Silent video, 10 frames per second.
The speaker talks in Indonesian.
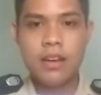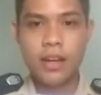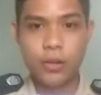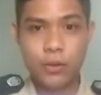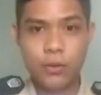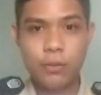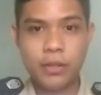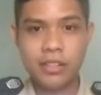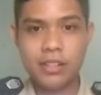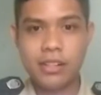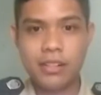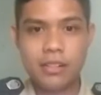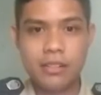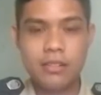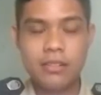Halo,
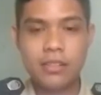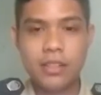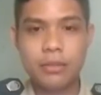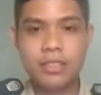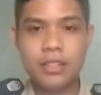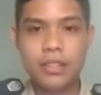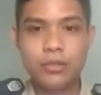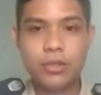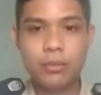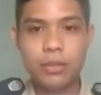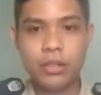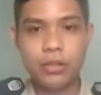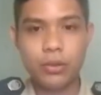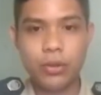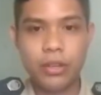perkenalkan, nama saya Juan Beni
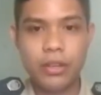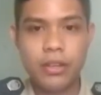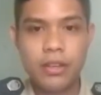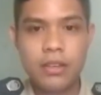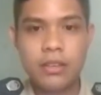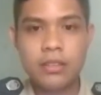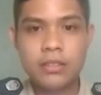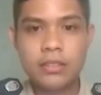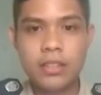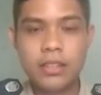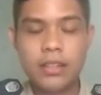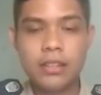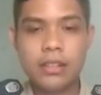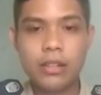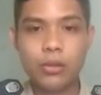Krore. Saya
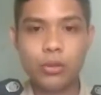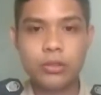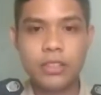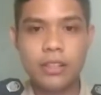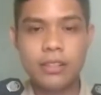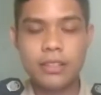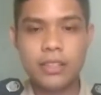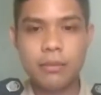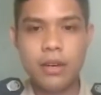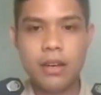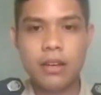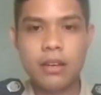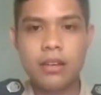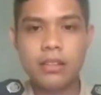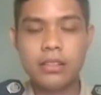adalah lulusan SMA
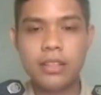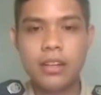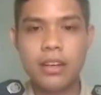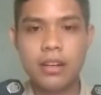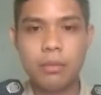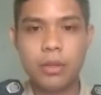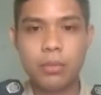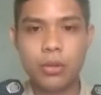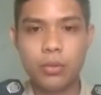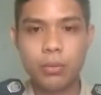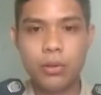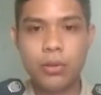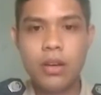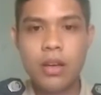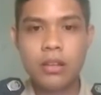Lentera Harapan
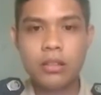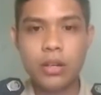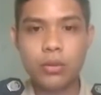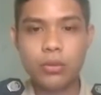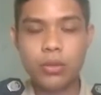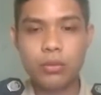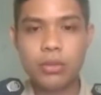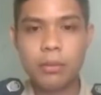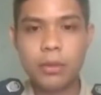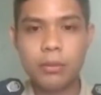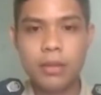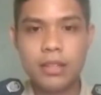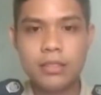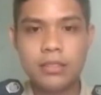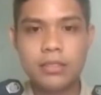Palopo tahun
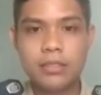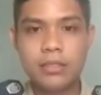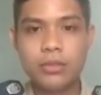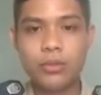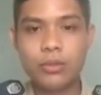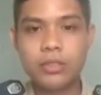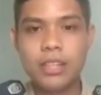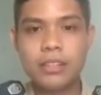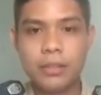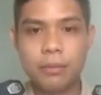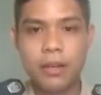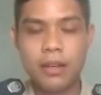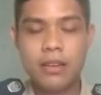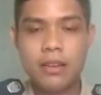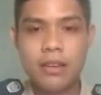2018, jurusan IPA.